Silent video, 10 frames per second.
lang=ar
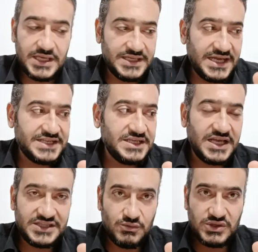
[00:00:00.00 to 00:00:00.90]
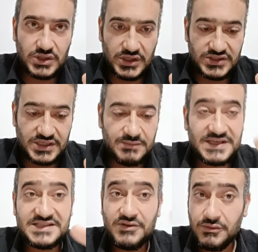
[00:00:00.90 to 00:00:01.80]
يعني هتولد قيصري،
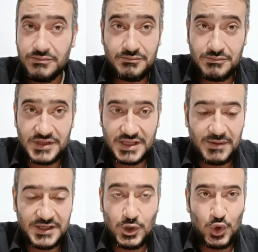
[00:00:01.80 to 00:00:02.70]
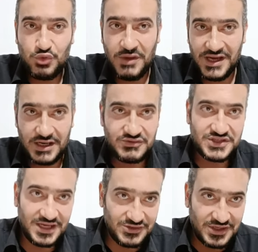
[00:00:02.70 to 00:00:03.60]
بس طبعًا الحوض ما يعرفش
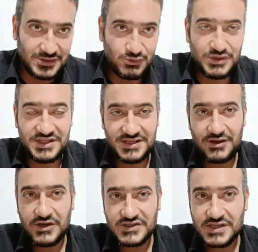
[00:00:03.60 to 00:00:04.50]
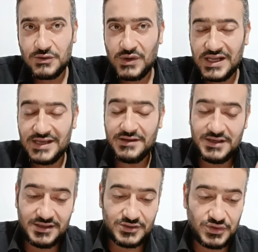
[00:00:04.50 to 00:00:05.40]
حضرتِك هتولدي قيصري ولا
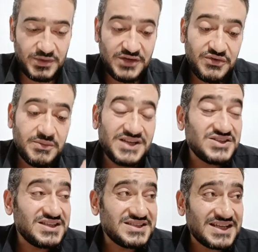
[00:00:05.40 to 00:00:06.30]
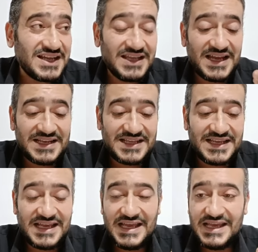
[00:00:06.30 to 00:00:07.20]
آه، طبيعي، فبيحصل است يعني
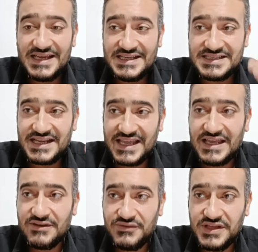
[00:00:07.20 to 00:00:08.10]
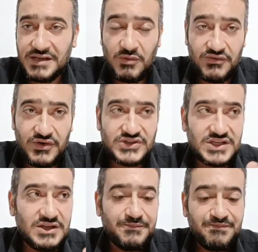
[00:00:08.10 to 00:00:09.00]
استرخاء في
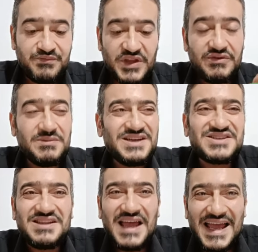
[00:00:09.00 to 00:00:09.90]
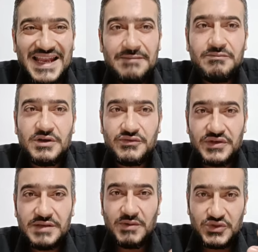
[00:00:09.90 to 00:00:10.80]
المفاصل فبيحصل ألم
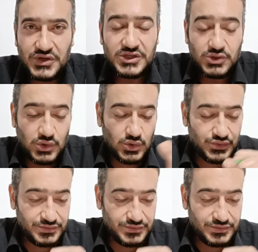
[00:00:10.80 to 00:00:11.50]
في منطقة الحوض